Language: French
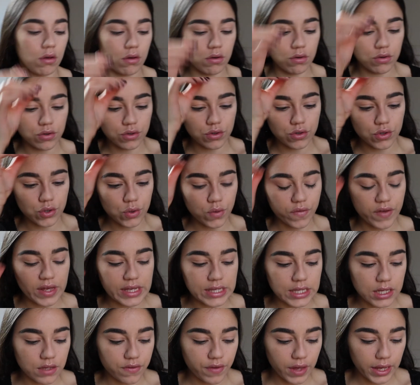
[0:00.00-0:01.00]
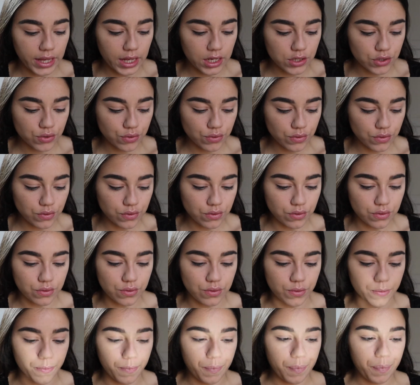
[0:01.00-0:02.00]
Aujourd'hui, on va essayer de faire quelque chose de
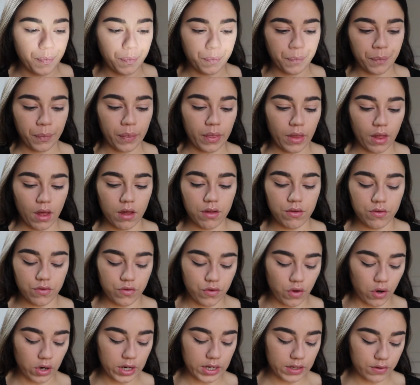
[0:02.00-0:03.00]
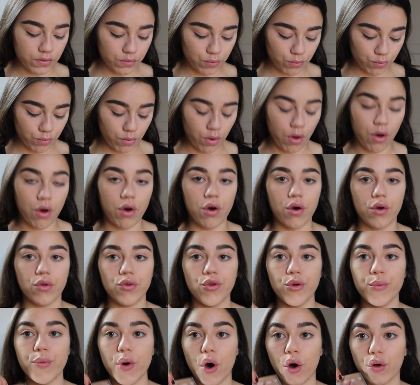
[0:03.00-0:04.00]
dans les tons euh,
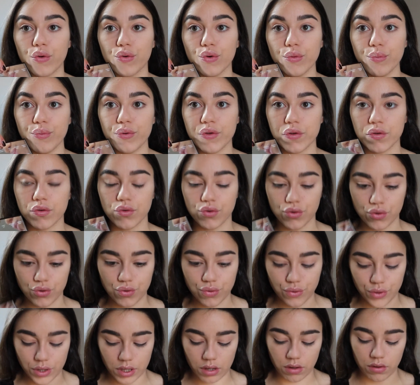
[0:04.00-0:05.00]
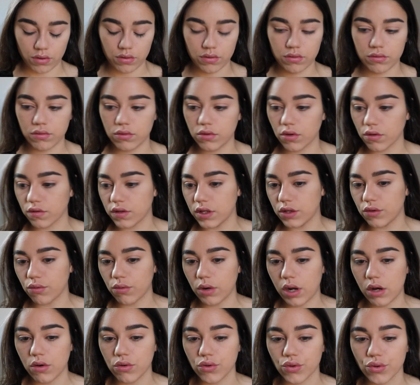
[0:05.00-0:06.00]
de Bordeaux, puisque je suis euh, dans ces
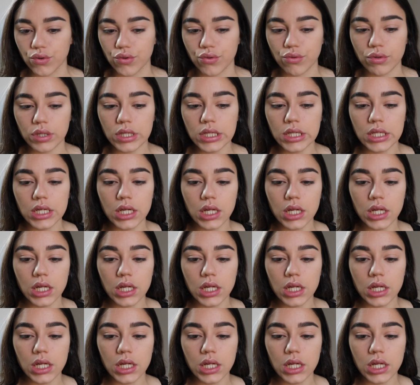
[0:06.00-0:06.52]
tons-là aujourd'hui.